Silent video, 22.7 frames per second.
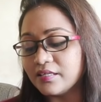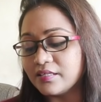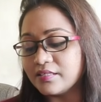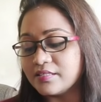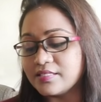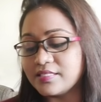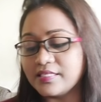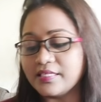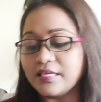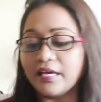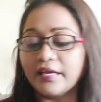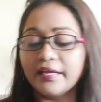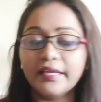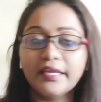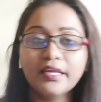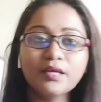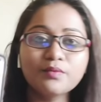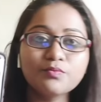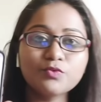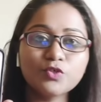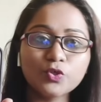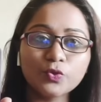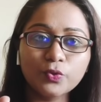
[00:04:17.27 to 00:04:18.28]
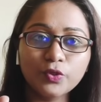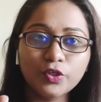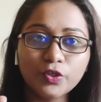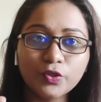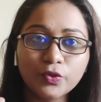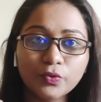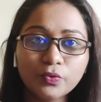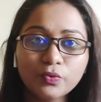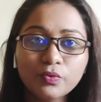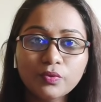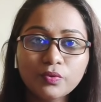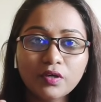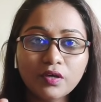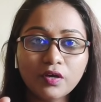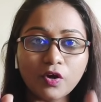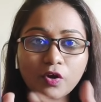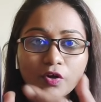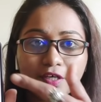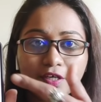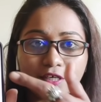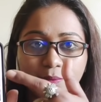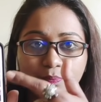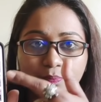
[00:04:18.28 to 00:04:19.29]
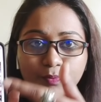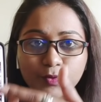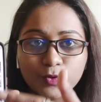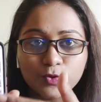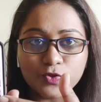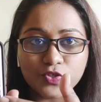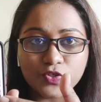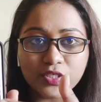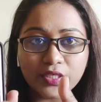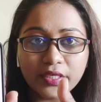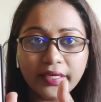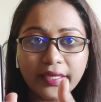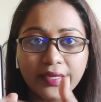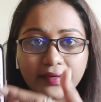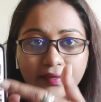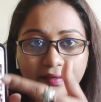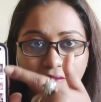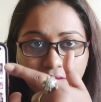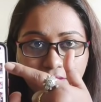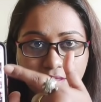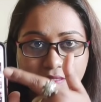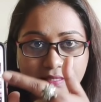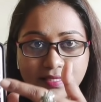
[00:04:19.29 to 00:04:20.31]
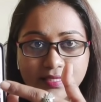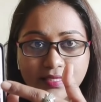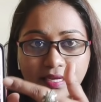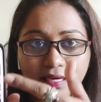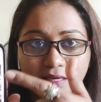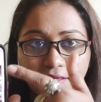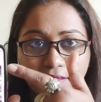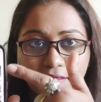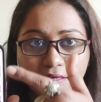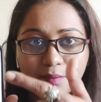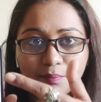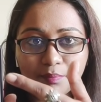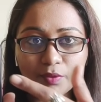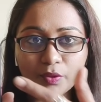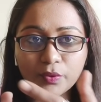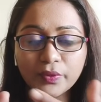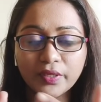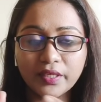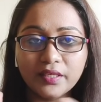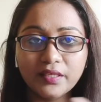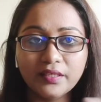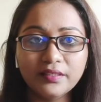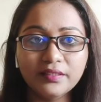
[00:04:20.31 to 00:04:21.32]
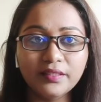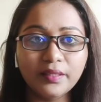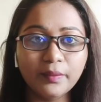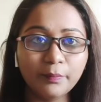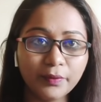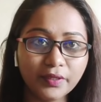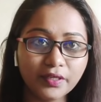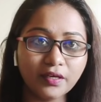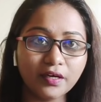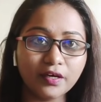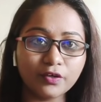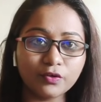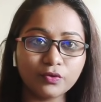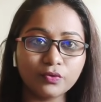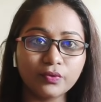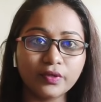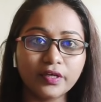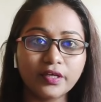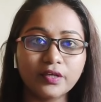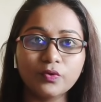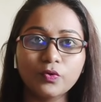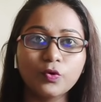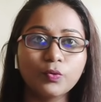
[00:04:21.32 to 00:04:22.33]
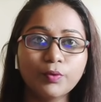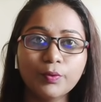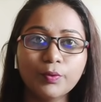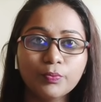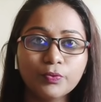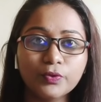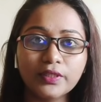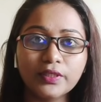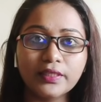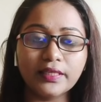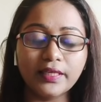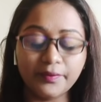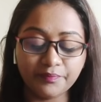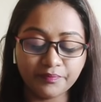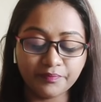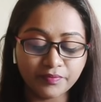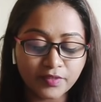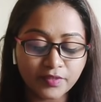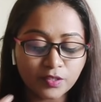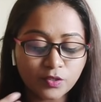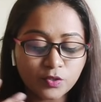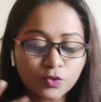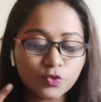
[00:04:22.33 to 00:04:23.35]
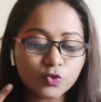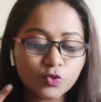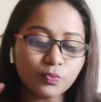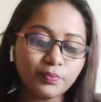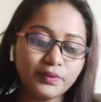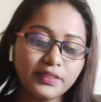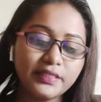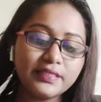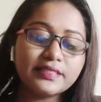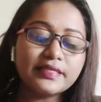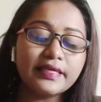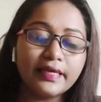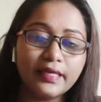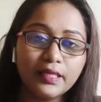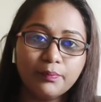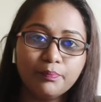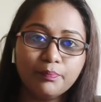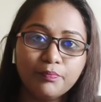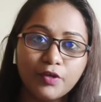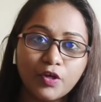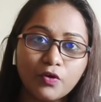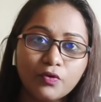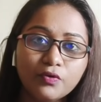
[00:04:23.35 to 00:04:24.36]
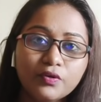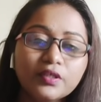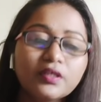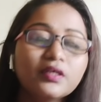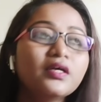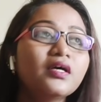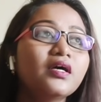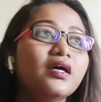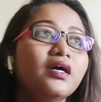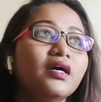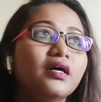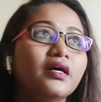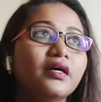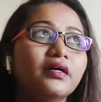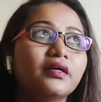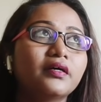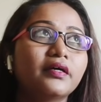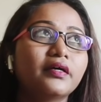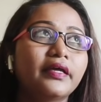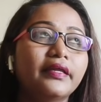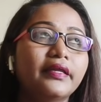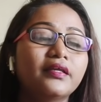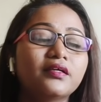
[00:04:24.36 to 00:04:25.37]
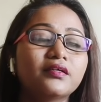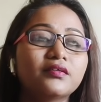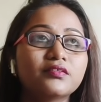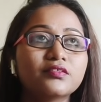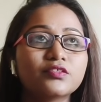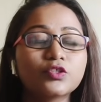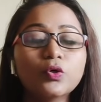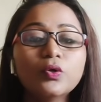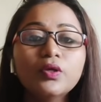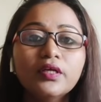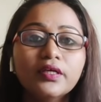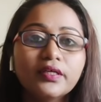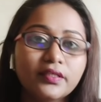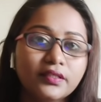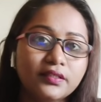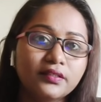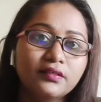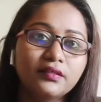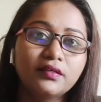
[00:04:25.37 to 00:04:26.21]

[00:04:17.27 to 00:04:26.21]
சி அகெயின் ஐம் ஷோயிங் யூ ஆல்ரெடி போஸ்டட் அண்ட் இட்ஸ் அண்டர் அப்லோடிங் இது எப்படி நடக்கும் எனக்கு ஒன்றுமே புரியல ஸோ ப்ளீஸ் ஹெல்ப் மீ அவுட் எனக்கு சொல்லுங்கள்